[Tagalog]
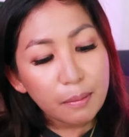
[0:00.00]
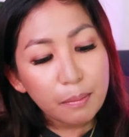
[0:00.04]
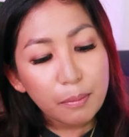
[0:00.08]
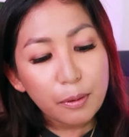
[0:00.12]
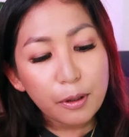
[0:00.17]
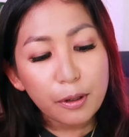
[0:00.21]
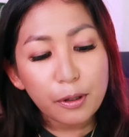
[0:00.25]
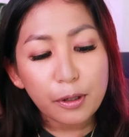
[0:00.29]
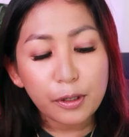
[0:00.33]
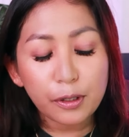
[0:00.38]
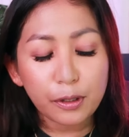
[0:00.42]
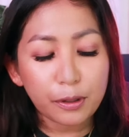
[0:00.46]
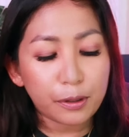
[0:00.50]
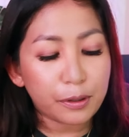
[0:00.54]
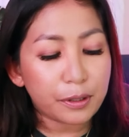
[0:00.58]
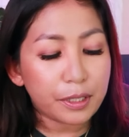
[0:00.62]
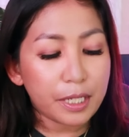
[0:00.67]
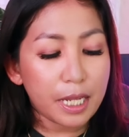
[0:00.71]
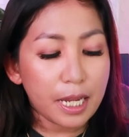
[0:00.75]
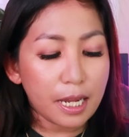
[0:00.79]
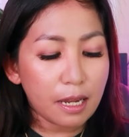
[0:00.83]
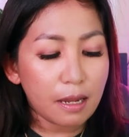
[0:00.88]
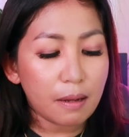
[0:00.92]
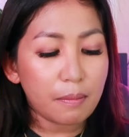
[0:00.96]
number, your
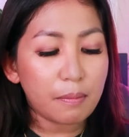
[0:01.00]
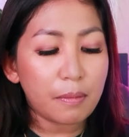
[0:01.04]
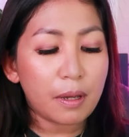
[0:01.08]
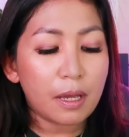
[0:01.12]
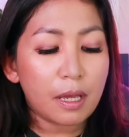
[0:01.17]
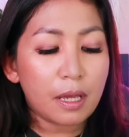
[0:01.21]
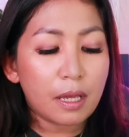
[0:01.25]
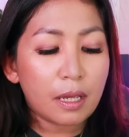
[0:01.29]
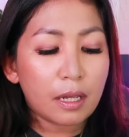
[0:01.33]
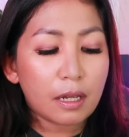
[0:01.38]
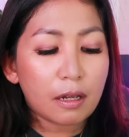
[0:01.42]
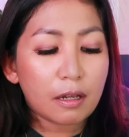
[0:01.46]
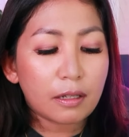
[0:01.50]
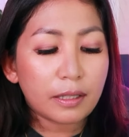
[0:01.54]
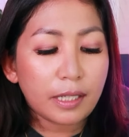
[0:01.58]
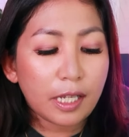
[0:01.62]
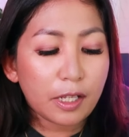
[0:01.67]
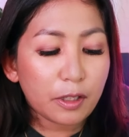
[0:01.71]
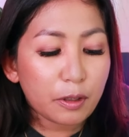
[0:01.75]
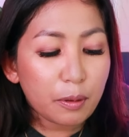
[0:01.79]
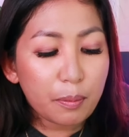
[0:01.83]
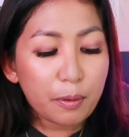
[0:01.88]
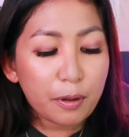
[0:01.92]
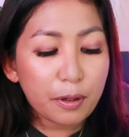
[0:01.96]
name,
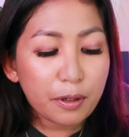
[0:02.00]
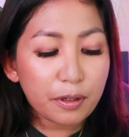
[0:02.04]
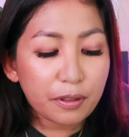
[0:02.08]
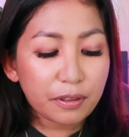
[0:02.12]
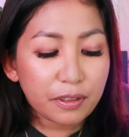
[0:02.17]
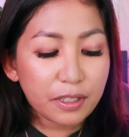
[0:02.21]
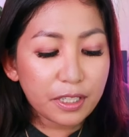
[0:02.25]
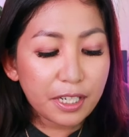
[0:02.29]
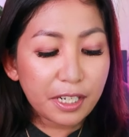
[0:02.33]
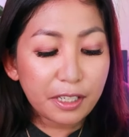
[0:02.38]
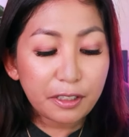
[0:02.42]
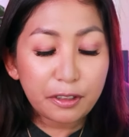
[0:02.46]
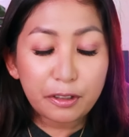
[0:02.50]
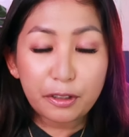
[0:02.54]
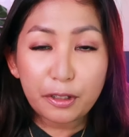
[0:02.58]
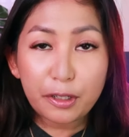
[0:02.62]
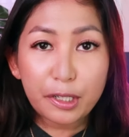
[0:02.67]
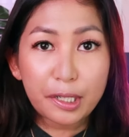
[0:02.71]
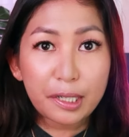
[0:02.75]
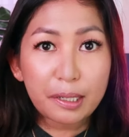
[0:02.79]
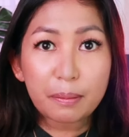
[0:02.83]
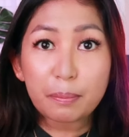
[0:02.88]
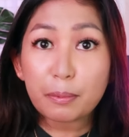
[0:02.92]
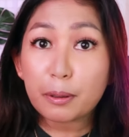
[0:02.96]
date of birth,
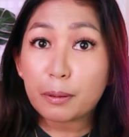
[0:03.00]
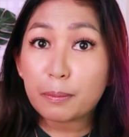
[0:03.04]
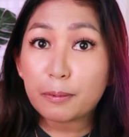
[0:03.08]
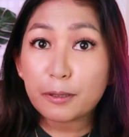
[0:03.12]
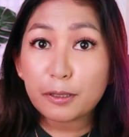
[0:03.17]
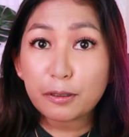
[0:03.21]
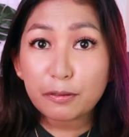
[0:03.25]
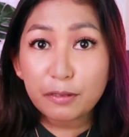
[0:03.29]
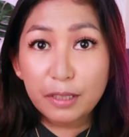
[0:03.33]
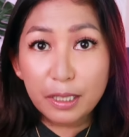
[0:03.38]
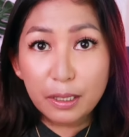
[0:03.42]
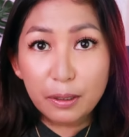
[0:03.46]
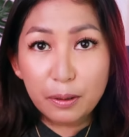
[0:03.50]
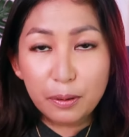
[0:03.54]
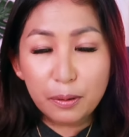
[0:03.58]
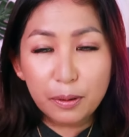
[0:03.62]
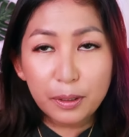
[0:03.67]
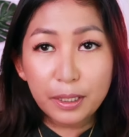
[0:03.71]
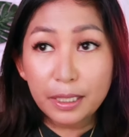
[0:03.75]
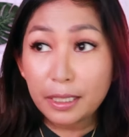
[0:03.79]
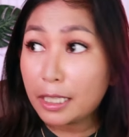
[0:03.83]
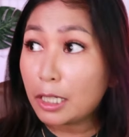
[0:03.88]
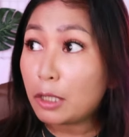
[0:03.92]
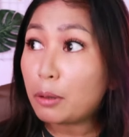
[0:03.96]
gender, purpose of the
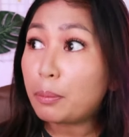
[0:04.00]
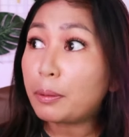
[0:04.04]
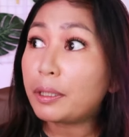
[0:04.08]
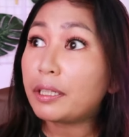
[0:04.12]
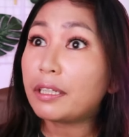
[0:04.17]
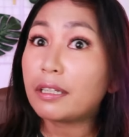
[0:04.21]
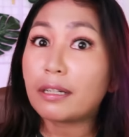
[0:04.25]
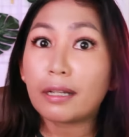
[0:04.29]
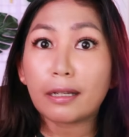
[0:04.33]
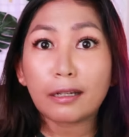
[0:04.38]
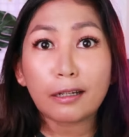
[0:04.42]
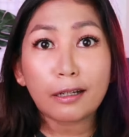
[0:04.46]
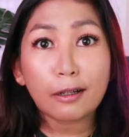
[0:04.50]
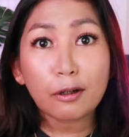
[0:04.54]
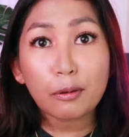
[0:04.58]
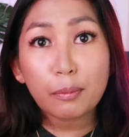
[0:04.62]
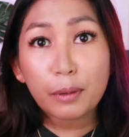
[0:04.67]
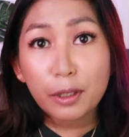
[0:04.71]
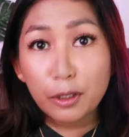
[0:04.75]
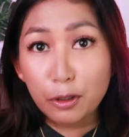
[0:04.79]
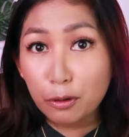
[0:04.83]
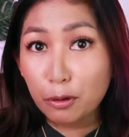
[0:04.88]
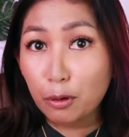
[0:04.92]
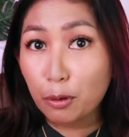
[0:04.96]
loan. Hindi ko man
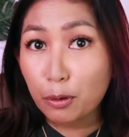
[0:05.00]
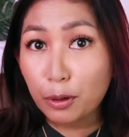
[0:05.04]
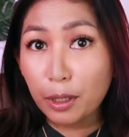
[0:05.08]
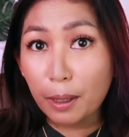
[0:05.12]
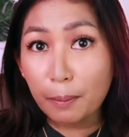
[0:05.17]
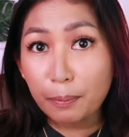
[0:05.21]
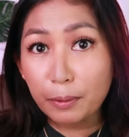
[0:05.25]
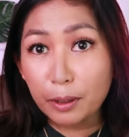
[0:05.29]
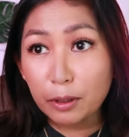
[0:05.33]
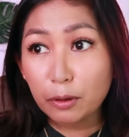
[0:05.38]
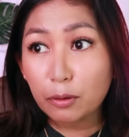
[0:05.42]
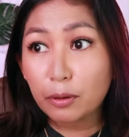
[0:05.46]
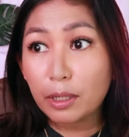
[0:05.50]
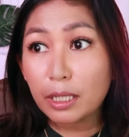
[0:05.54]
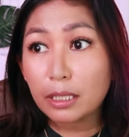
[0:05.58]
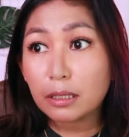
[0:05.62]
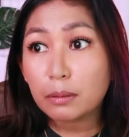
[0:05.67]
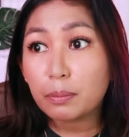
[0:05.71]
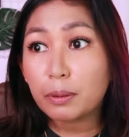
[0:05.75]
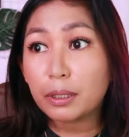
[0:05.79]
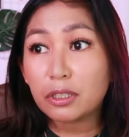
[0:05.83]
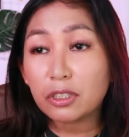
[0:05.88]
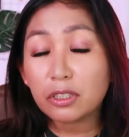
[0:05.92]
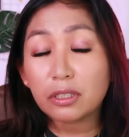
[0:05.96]
nire-recommend yung loan app na to
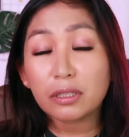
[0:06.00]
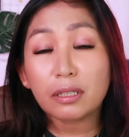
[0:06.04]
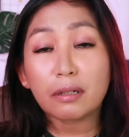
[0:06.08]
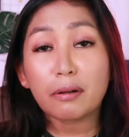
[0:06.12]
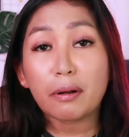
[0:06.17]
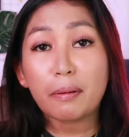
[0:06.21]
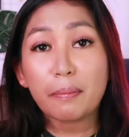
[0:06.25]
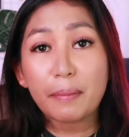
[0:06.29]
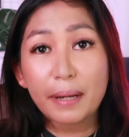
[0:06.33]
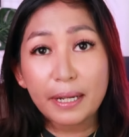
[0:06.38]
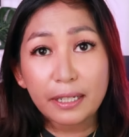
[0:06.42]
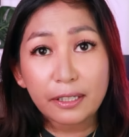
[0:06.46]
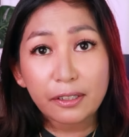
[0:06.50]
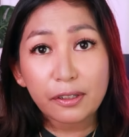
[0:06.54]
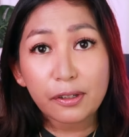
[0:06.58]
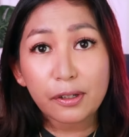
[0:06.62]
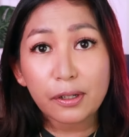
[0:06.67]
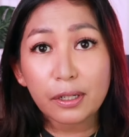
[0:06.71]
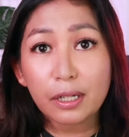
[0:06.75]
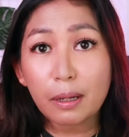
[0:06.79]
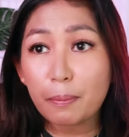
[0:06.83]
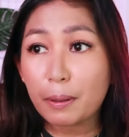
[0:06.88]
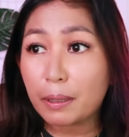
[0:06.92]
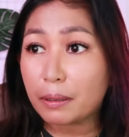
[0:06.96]
guys, but just a
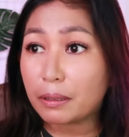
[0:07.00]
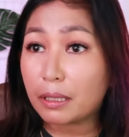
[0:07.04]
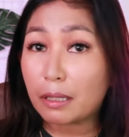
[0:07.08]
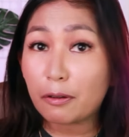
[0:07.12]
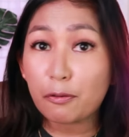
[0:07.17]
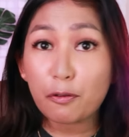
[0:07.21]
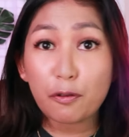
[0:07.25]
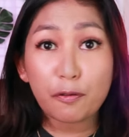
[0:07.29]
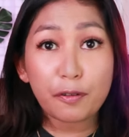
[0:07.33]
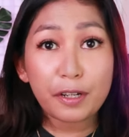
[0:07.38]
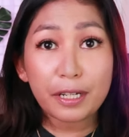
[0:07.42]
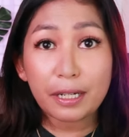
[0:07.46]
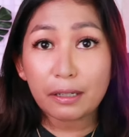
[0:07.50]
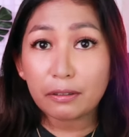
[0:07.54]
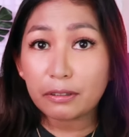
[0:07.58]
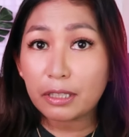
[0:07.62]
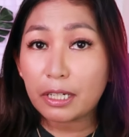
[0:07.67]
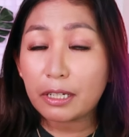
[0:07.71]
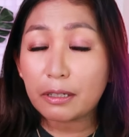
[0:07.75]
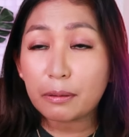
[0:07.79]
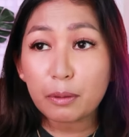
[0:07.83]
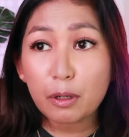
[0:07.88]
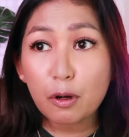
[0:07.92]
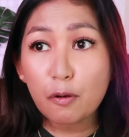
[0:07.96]
reminder, kapag nag-fill out
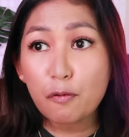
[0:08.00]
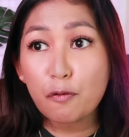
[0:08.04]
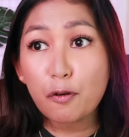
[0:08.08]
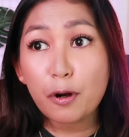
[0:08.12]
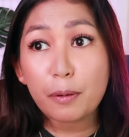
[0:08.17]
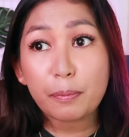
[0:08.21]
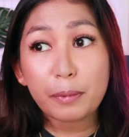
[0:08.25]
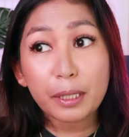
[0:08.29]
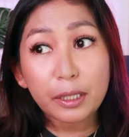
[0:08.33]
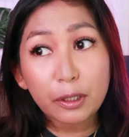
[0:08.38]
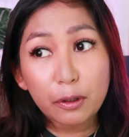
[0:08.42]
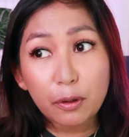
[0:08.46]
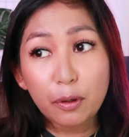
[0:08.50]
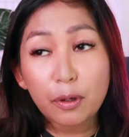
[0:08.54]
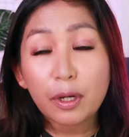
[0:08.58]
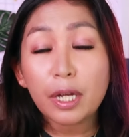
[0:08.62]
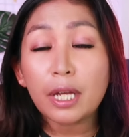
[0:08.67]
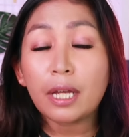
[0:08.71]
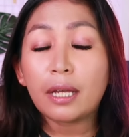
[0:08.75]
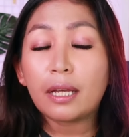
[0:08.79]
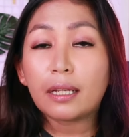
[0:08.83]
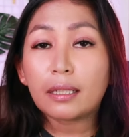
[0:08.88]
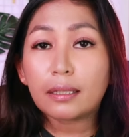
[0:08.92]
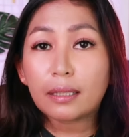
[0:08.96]
tayo ng mga form na to,
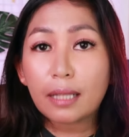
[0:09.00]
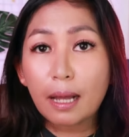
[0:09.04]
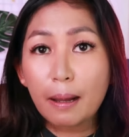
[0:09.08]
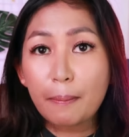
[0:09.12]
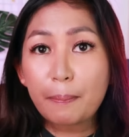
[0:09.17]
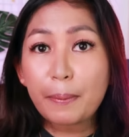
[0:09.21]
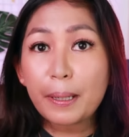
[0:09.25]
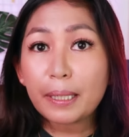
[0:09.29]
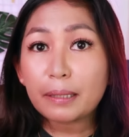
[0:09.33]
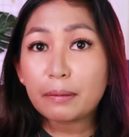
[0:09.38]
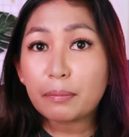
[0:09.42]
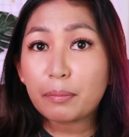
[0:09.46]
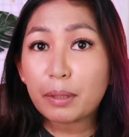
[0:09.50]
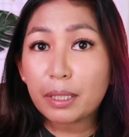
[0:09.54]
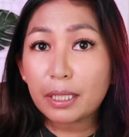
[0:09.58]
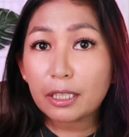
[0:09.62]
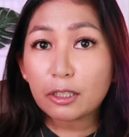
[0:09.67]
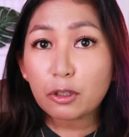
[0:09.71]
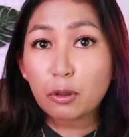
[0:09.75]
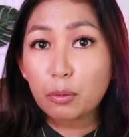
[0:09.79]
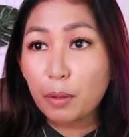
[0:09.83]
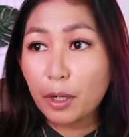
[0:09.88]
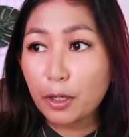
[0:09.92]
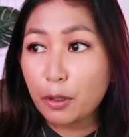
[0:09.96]
dapat
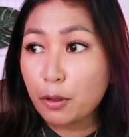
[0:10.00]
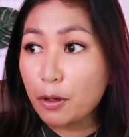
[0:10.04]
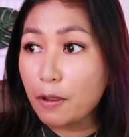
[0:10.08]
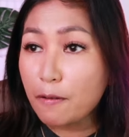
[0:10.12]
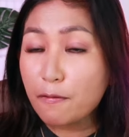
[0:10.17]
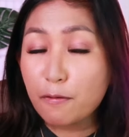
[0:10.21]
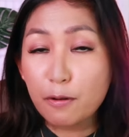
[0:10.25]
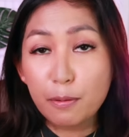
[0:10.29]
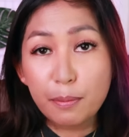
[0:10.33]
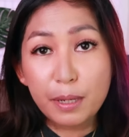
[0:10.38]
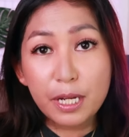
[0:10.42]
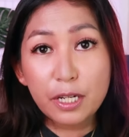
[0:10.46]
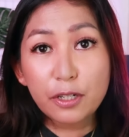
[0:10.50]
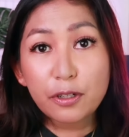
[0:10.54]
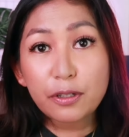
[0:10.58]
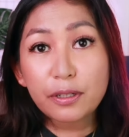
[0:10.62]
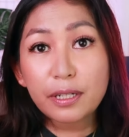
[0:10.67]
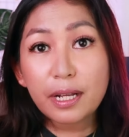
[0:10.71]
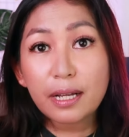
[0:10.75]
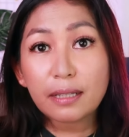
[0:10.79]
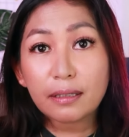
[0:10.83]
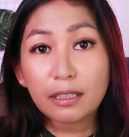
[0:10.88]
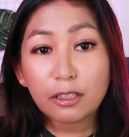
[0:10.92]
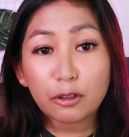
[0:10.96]
magkatugma yung
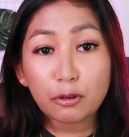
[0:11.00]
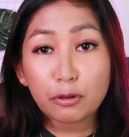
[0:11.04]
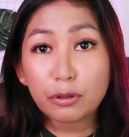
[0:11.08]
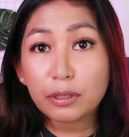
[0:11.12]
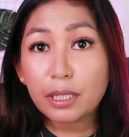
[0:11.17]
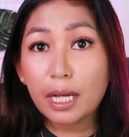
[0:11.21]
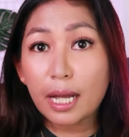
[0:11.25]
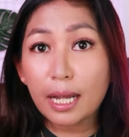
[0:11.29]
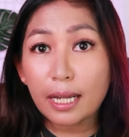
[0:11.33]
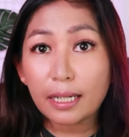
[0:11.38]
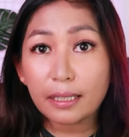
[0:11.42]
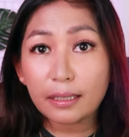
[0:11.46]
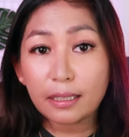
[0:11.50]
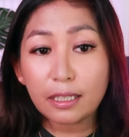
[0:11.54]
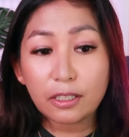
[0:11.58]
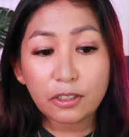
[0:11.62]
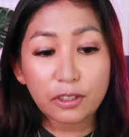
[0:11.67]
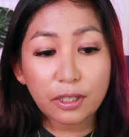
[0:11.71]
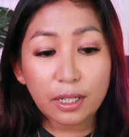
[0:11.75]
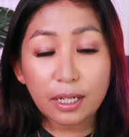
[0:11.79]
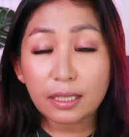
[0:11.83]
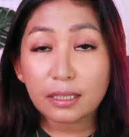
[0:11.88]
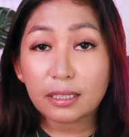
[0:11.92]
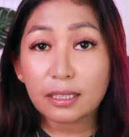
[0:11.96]
information natin dun sa
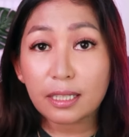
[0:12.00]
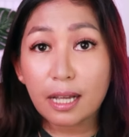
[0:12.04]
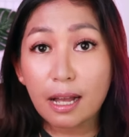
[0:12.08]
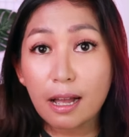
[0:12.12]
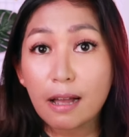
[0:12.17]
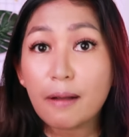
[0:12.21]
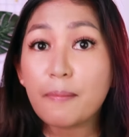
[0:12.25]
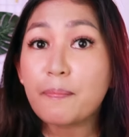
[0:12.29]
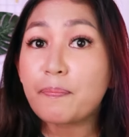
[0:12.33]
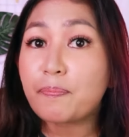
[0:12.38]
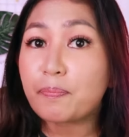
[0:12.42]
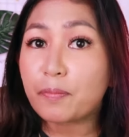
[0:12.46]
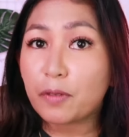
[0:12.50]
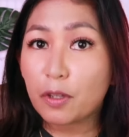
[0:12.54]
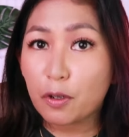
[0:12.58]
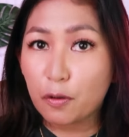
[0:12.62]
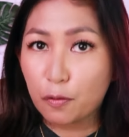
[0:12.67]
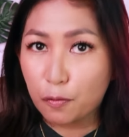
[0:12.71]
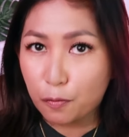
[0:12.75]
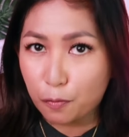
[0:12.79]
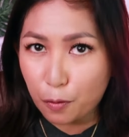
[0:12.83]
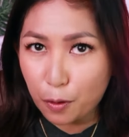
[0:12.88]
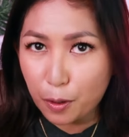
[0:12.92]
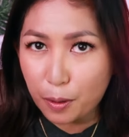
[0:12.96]
ID tsaka sa
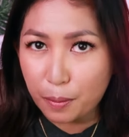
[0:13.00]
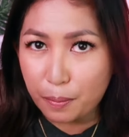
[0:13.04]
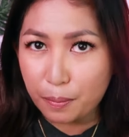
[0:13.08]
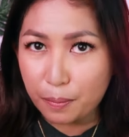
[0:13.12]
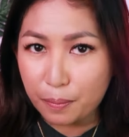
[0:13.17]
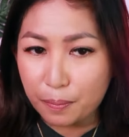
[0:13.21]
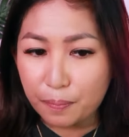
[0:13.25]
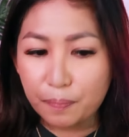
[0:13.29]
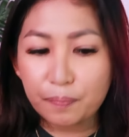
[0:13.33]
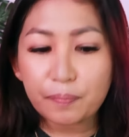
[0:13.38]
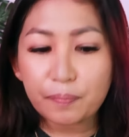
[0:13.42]
form.